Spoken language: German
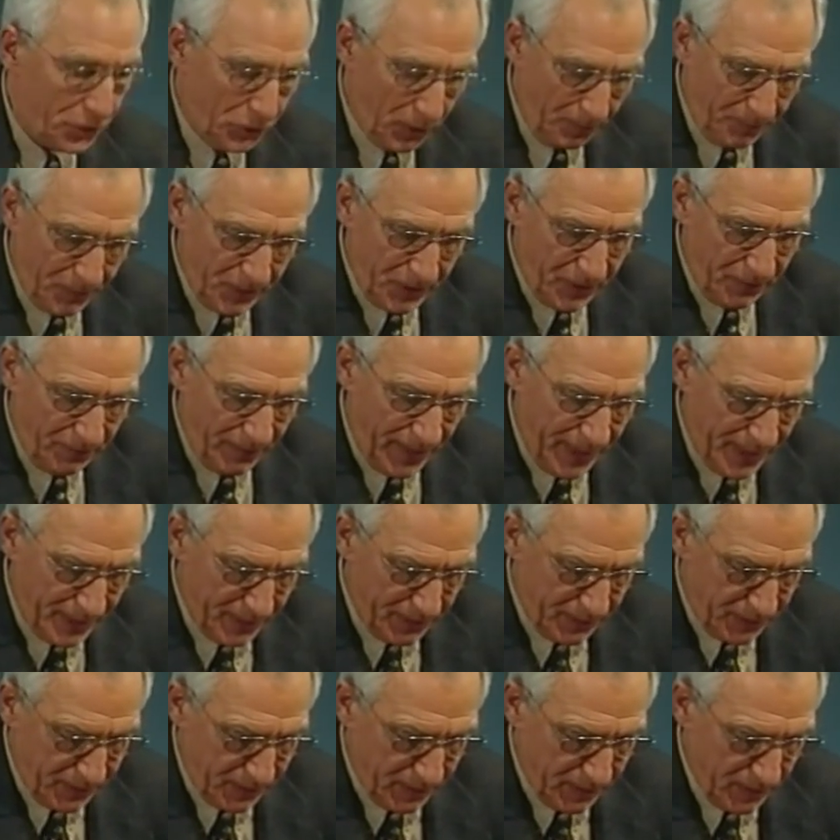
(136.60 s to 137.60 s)
eine doppelte
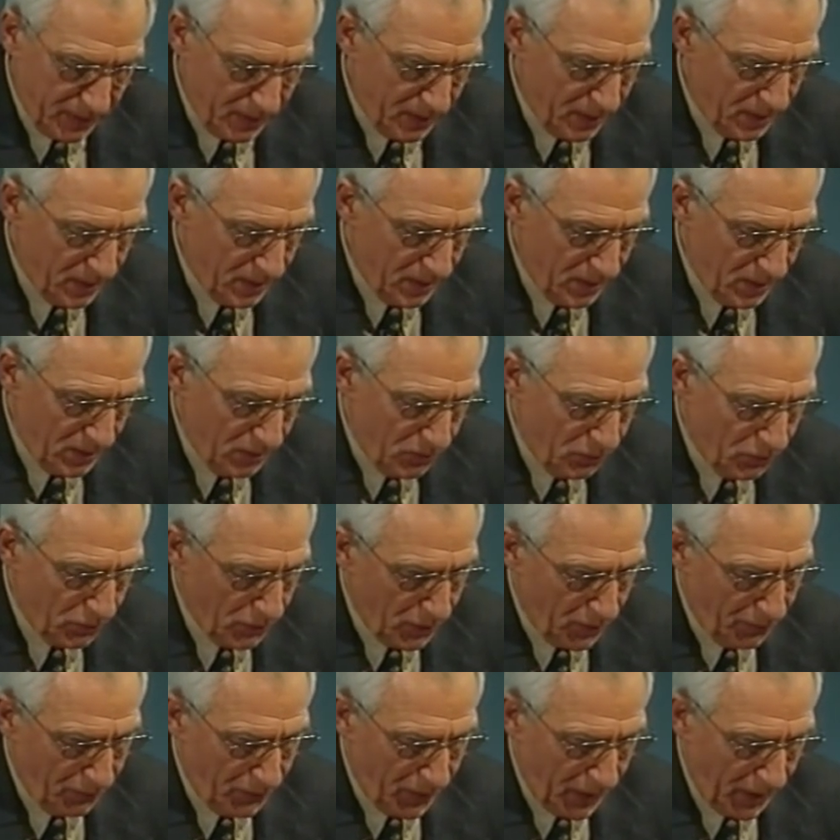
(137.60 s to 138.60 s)
Wand
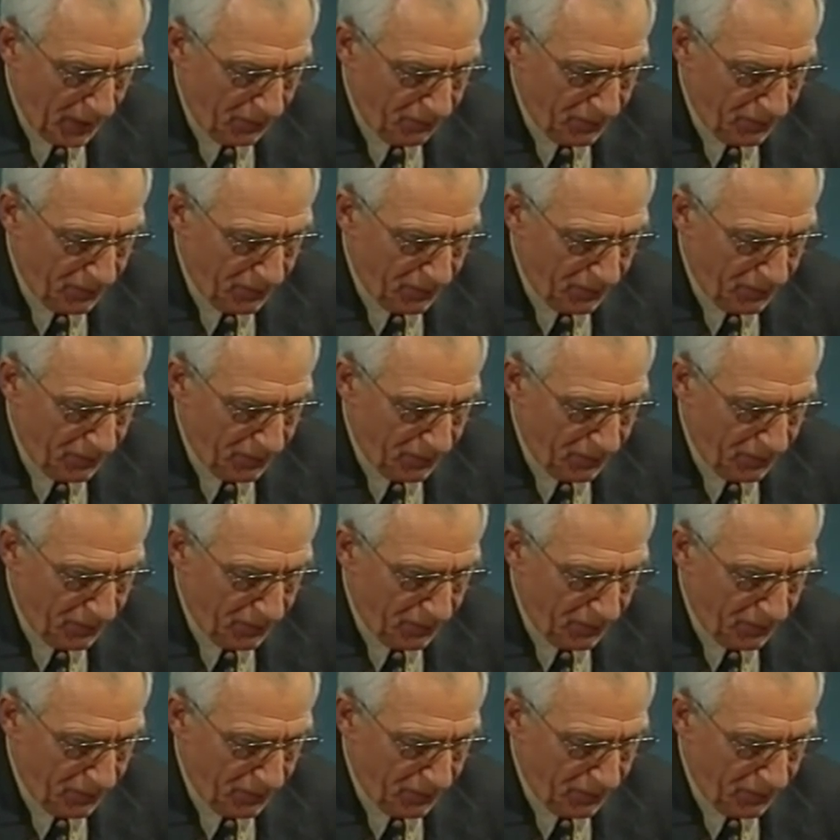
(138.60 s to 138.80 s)
oder wie